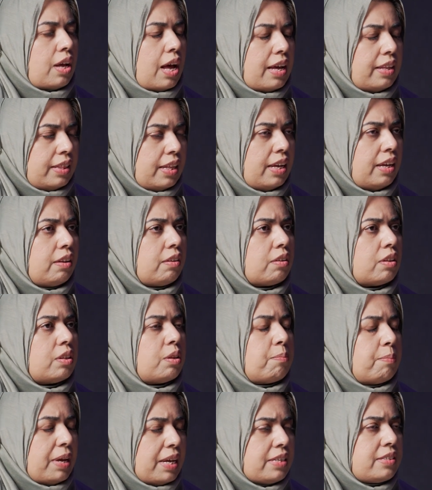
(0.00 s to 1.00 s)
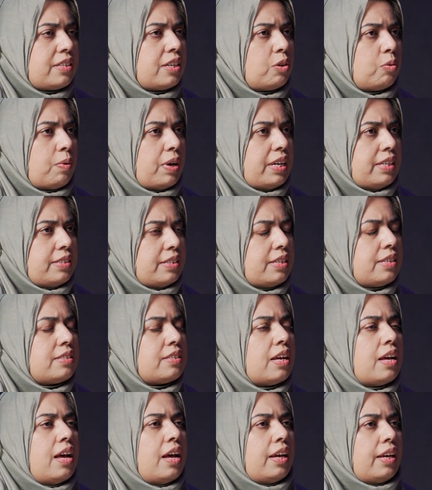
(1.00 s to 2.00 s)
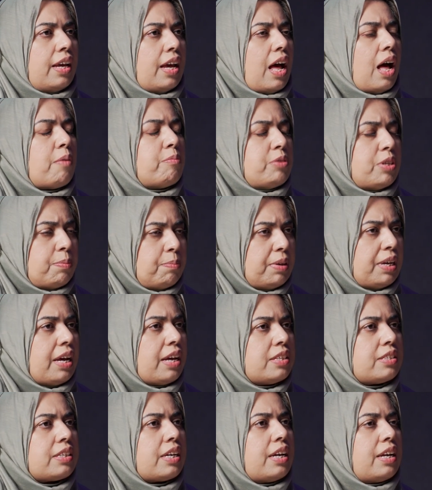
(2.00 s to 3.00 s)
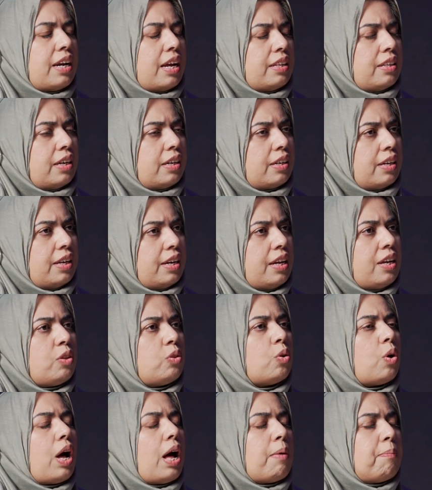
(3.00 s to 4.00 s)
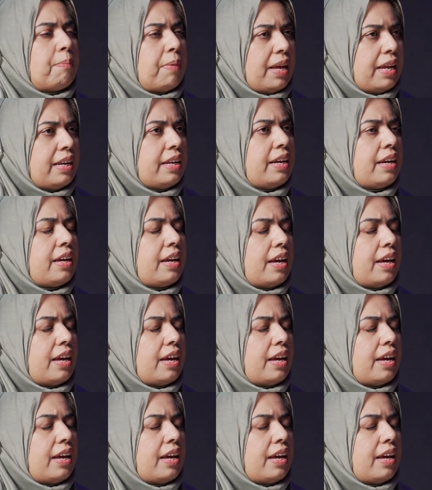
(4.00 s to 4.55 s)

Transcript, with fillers: आई थिंक द बेस्ट एडवाइज कि आप जब भी हज का इरादा करें तो आप पहले